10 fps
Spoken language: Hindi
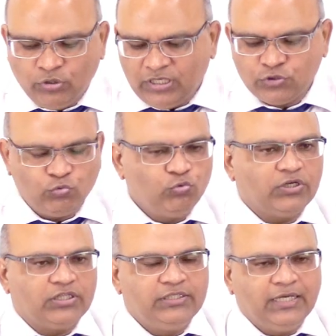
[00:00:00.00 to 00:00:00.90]
दौरा शुरू
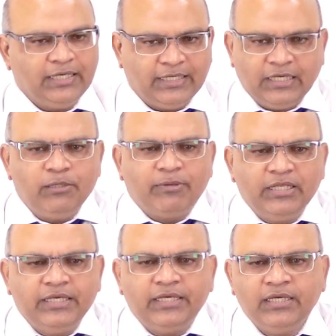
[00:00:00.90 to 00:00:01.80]
कर दिया है कई
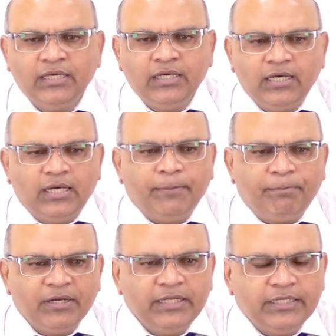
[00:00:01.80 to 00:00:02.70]
बड़े
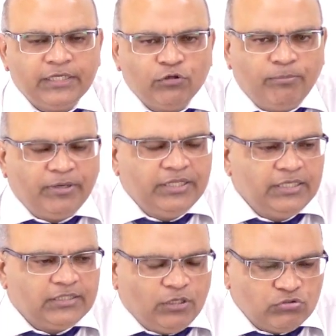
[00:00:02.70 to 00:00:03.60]
पढ़े लिखे और पढ़े
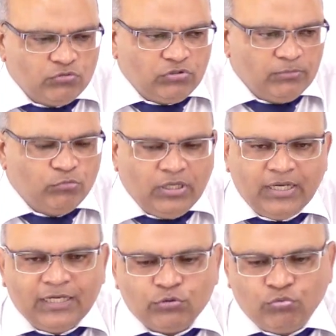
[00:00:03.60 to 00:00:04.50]
नेताओं से उनकी
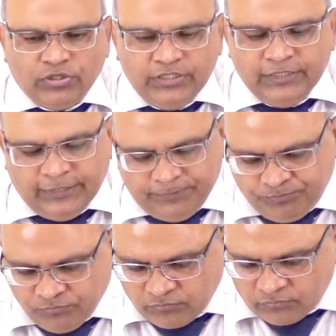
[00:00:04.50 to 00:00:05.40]
मुलाकात हो रही है
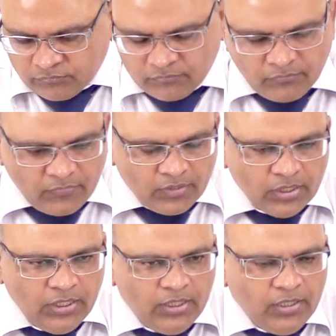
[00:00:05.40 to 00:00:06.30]

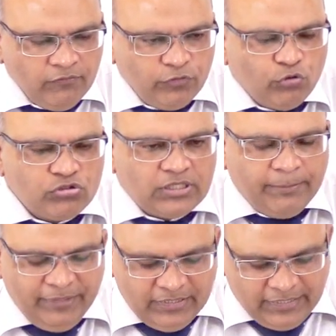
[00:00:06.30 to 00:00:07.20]
फिरोज
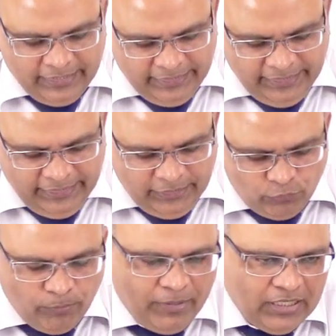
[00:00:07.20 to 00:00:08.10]
शाह मेहता
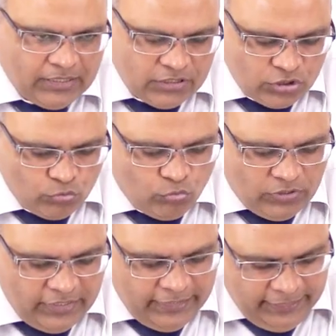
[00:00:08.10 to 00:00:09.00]
हैं गोपाल कृष्ण
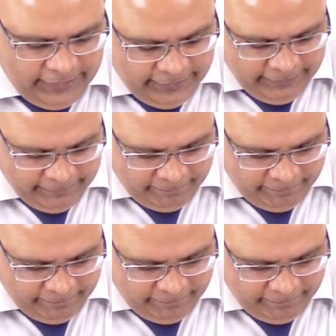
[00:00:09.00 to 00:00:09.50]
गोखले हैं